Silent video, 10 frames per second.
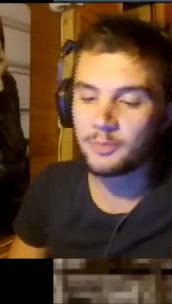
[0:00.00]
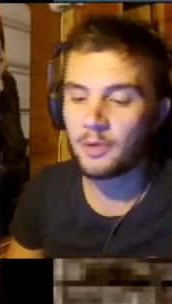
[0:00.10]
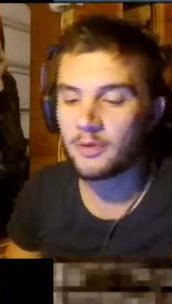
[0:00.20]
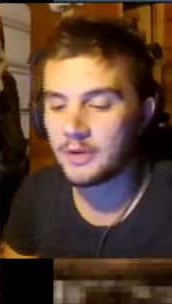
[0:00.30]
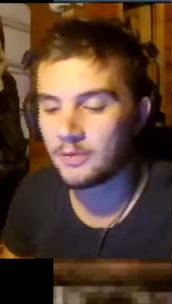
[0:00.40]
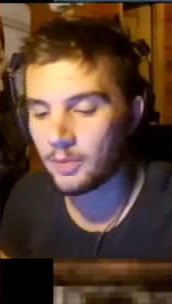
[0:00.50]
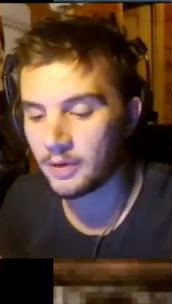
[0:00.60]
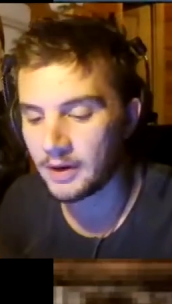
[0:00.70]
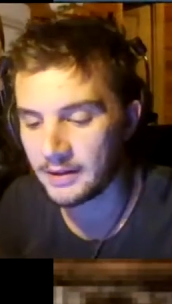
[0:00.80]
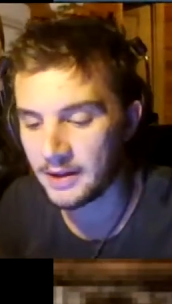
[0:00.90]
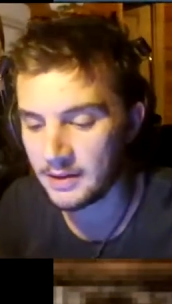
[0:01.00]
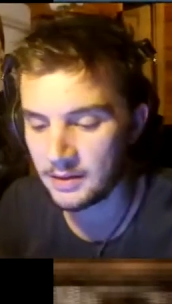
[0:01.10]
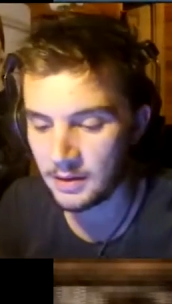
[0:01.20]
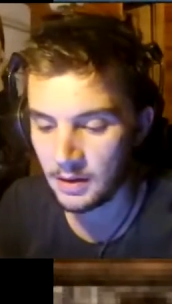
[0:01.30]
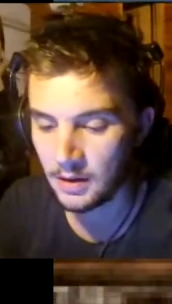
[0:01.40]
pas envie de vous prendre la tête,
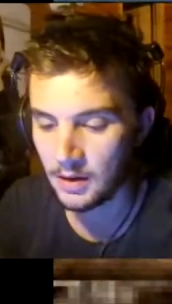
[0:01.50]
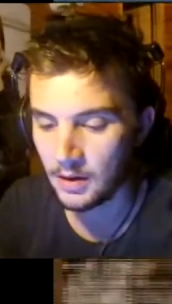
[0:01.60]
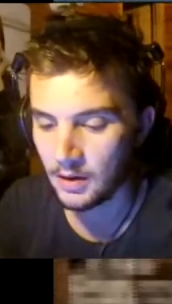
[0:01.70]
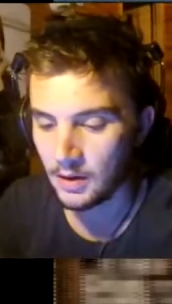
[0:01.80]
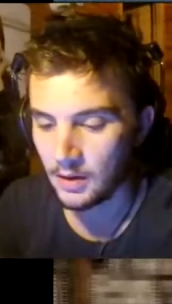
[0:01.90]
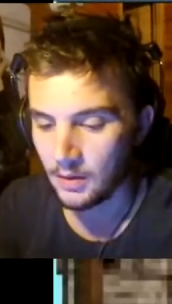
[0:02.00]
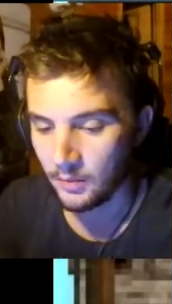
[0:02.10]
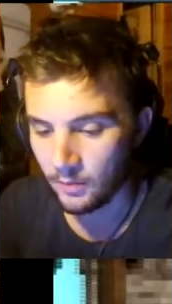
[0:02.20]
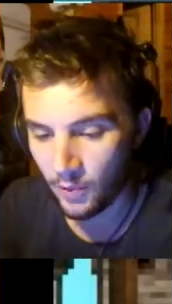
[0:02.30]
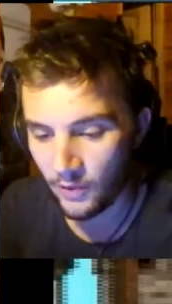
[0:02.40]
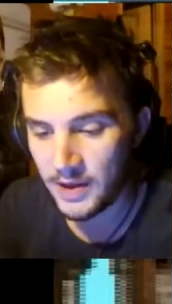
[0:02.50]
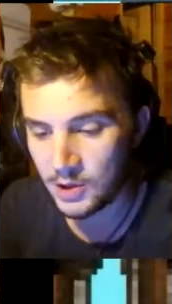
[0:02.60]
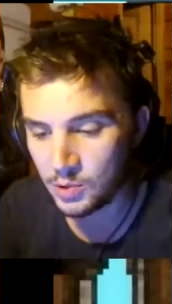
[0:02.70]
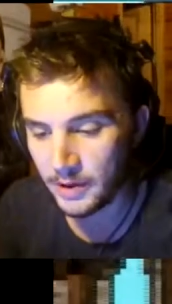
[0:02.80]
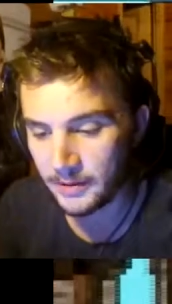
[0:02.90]
vous pouvez y
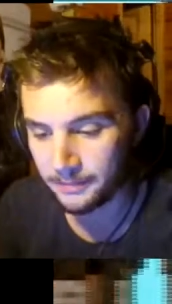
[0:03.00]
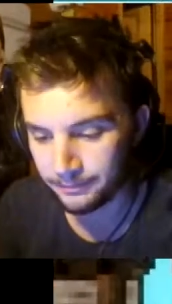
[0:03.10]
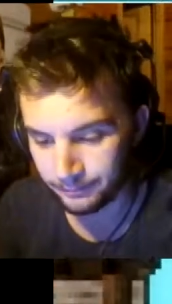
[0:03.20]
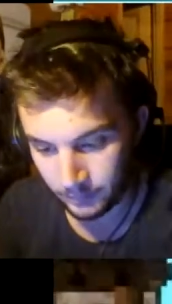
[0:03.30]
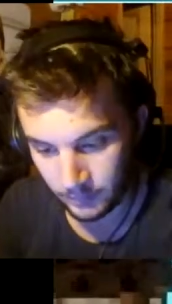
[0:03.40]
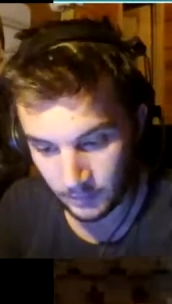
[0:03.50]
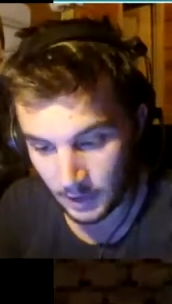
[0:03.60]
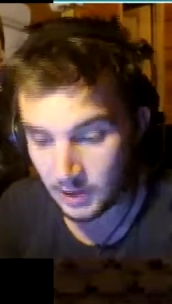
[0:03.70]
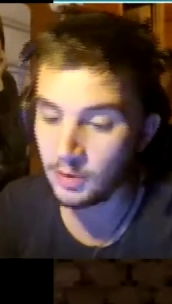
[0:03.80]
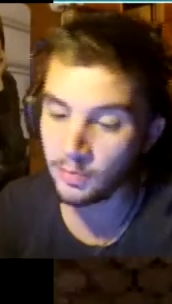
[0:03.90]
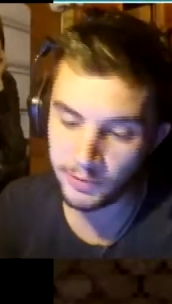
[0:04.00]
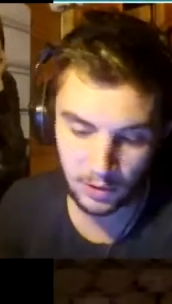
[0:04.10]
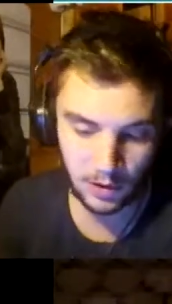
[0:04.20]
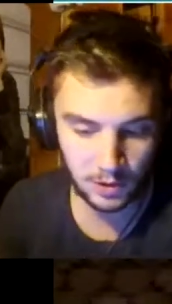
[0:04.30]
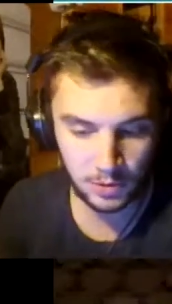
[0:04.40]
jouer. Il est 100%
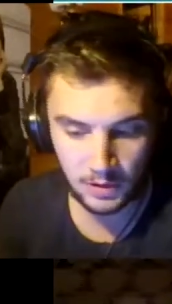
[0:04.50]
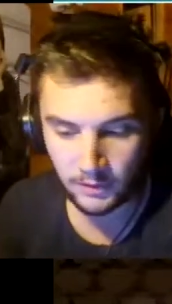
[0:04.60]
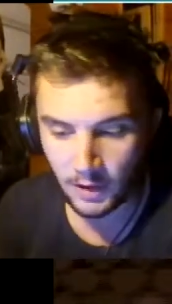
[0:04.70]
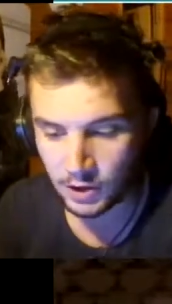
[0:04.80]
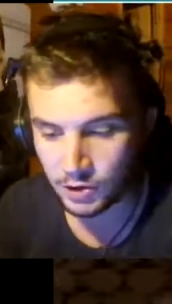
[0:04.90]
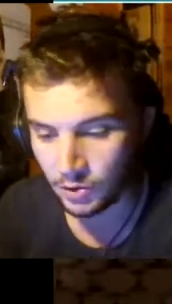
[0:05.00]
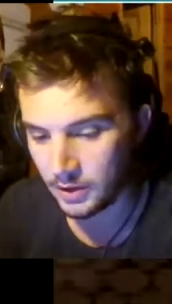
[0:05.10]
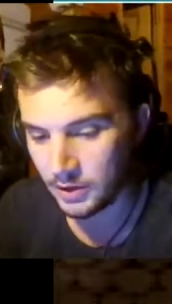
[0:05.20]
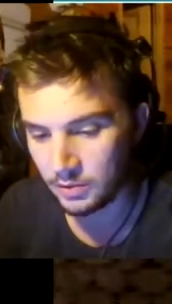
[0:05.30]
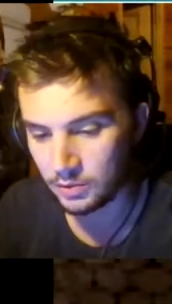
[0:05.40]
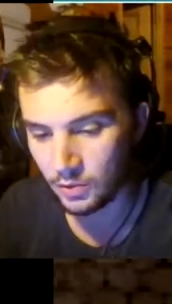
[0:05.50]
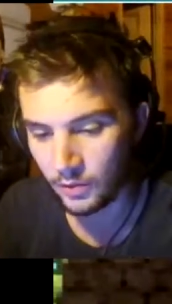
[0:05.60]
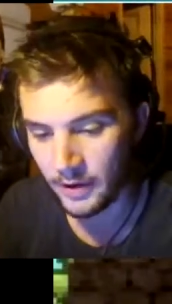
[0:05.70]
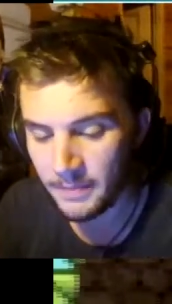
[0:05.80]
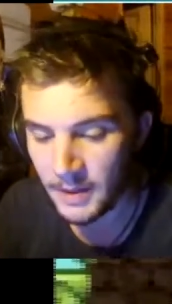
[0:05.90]
gratuit, flash, en ligne, ce que vous voulez.